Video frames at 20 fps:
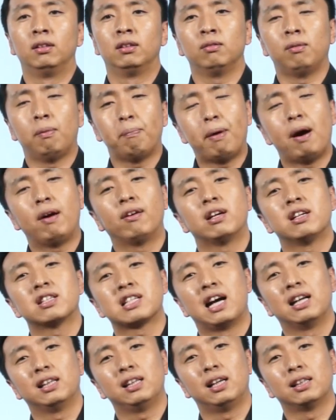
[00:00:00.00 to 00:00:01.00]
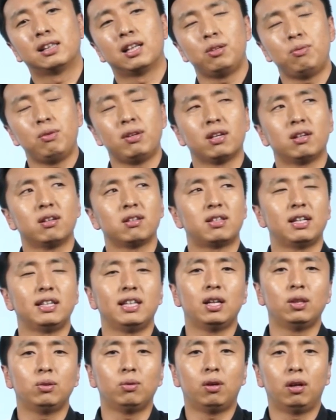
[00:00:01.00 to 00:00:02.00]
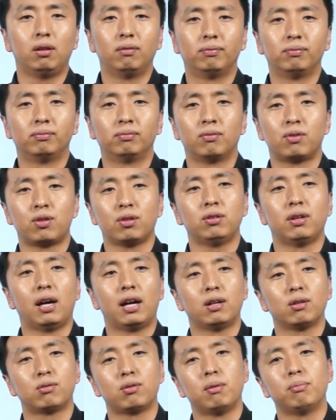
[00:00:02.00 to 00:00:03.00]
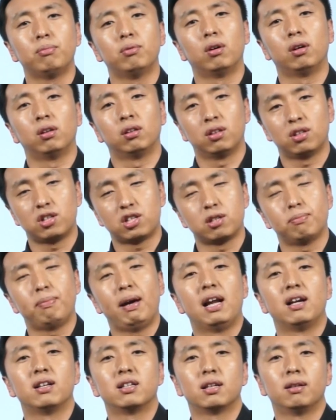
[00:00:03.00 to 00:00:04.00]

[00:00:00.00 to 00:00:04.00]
那么霸王凉茶呢？它运营了三年多，最后还是宣布失败了。